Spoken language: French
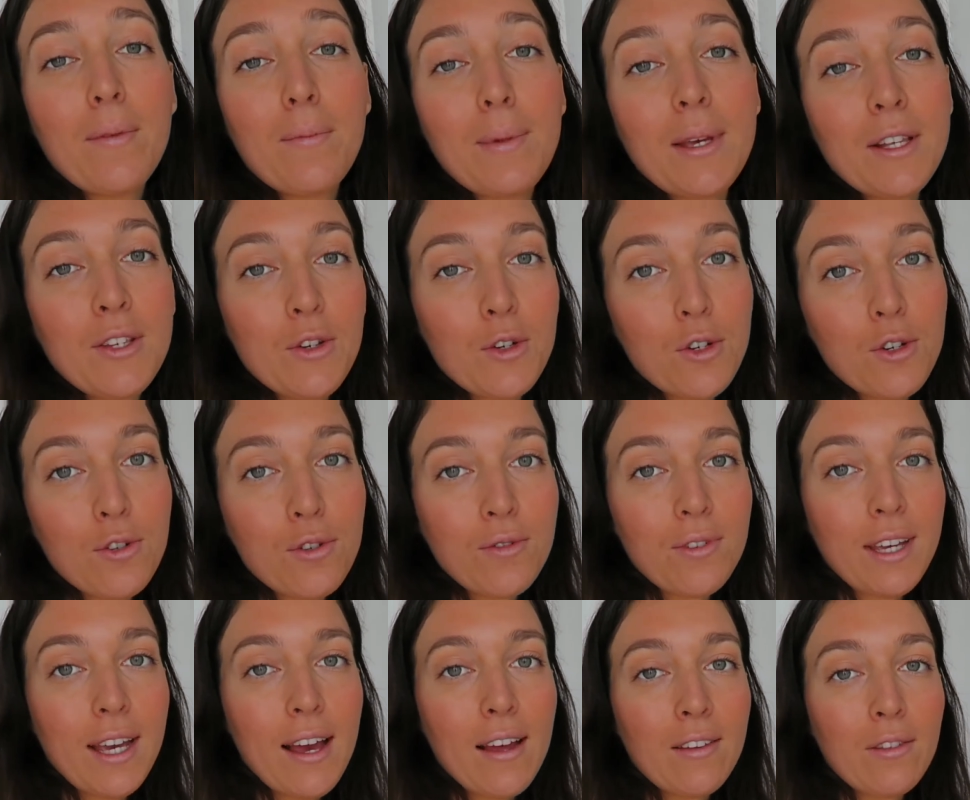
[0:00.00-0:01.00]
Bien sûr, je suis
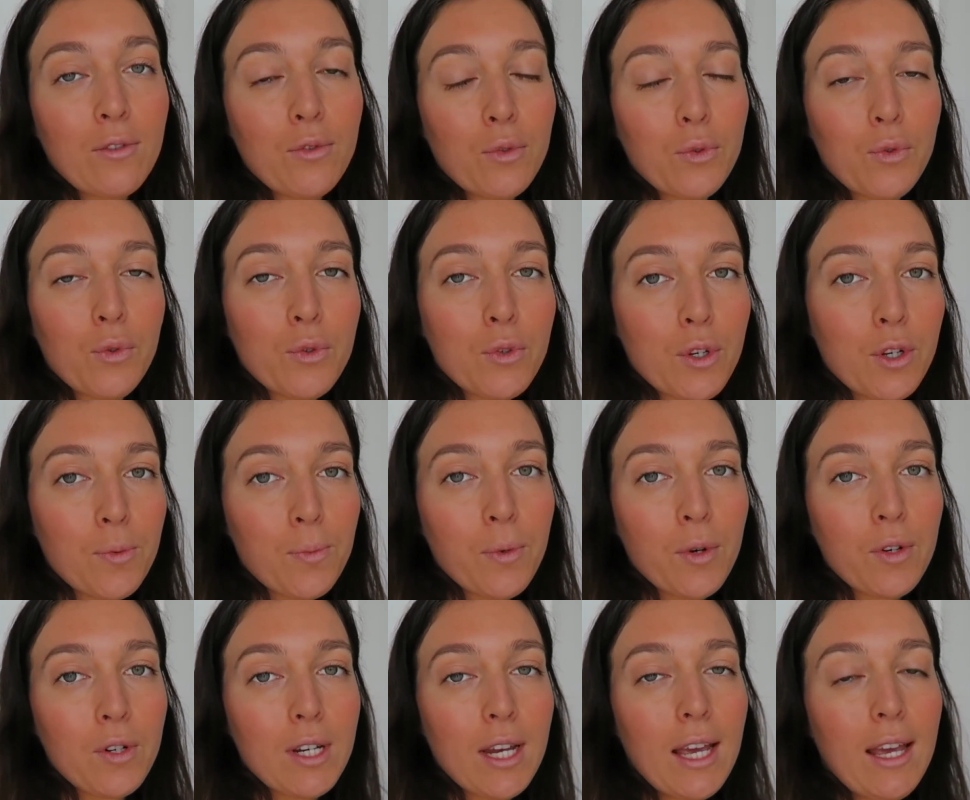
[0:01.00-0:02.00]
végane, donc tout ce que je
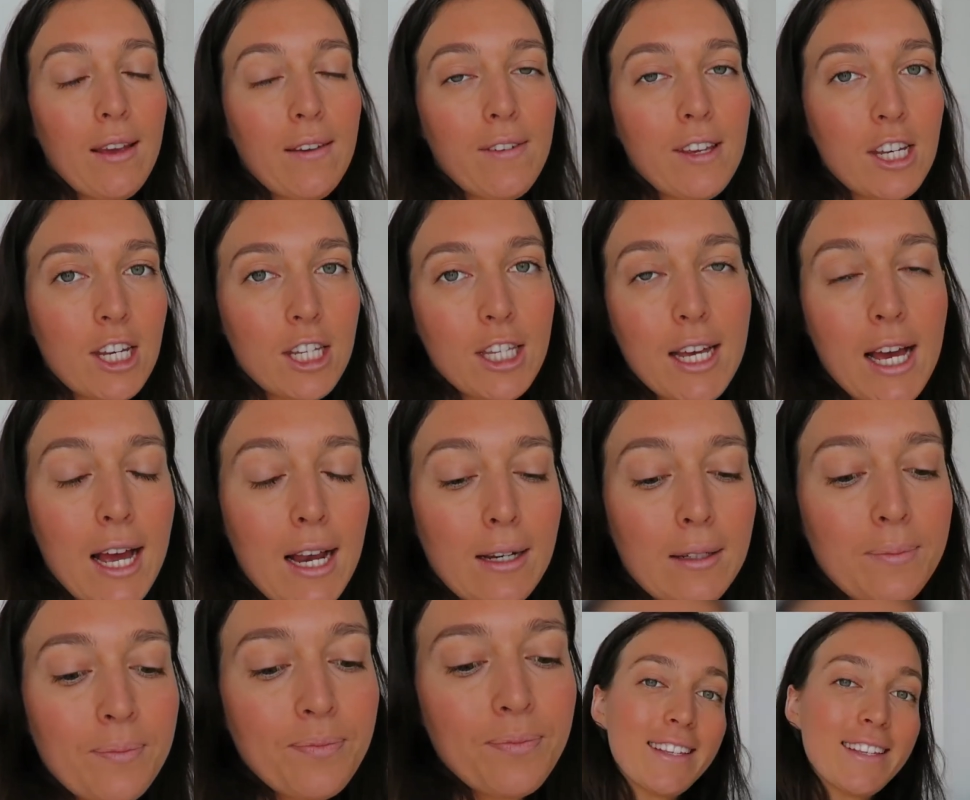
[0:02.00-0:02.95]
mange est végétal.